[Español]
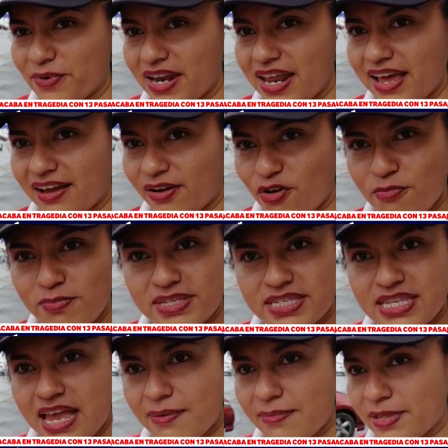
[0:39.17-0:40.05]
La combi
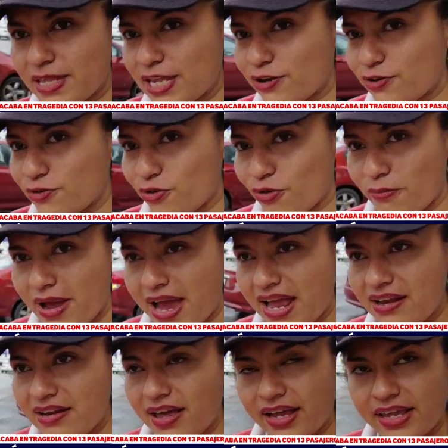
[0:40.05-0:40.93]
de viñera
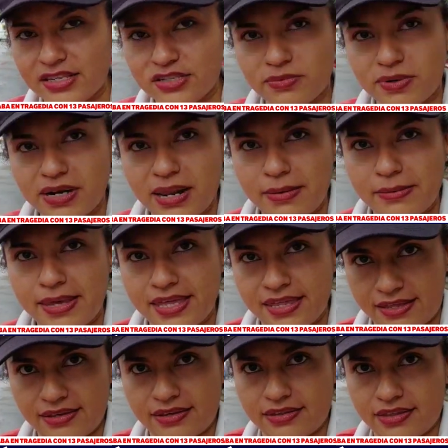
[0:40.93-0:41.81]
normal, aquí sobre la vía
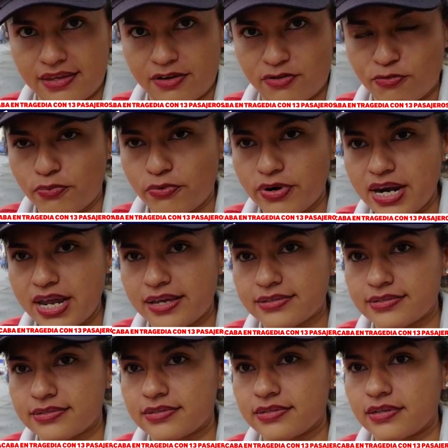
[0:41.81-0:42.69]
de, de
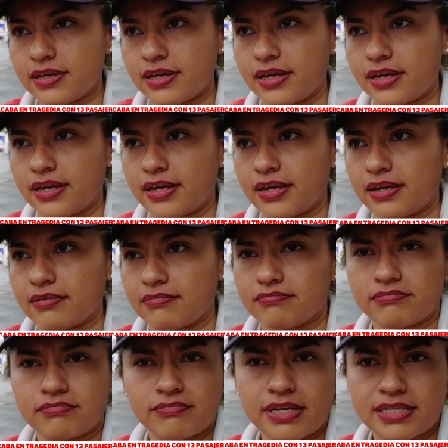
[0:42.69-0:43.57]
eh,
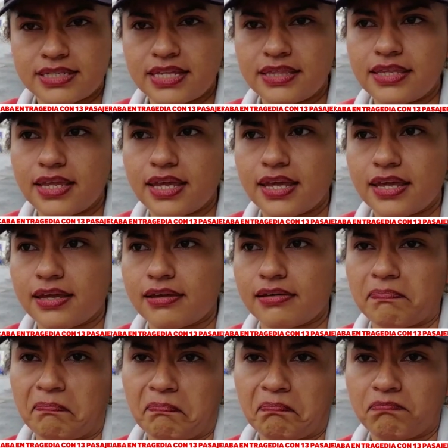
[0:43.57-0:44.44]
bastante
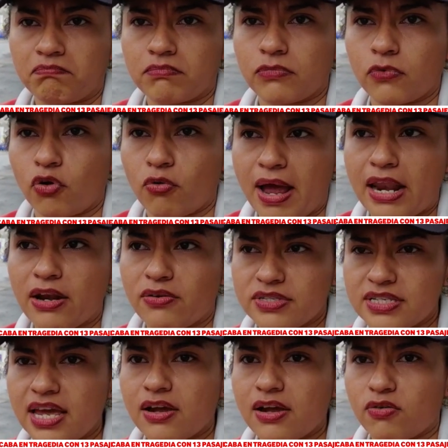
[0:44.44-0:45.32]
normal,
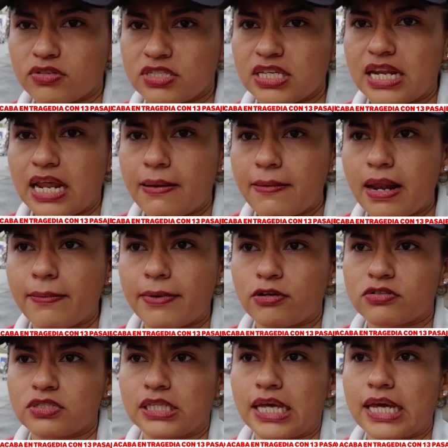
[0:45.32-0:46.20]
o sea, considerar la
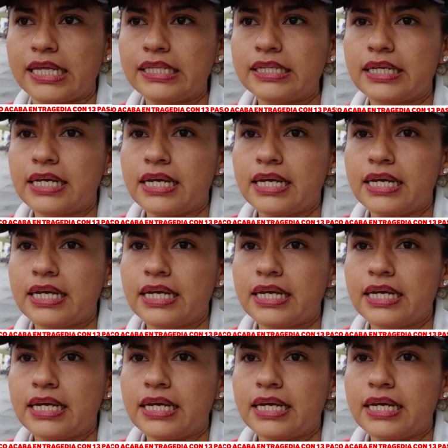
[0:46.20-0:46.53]
velocidad.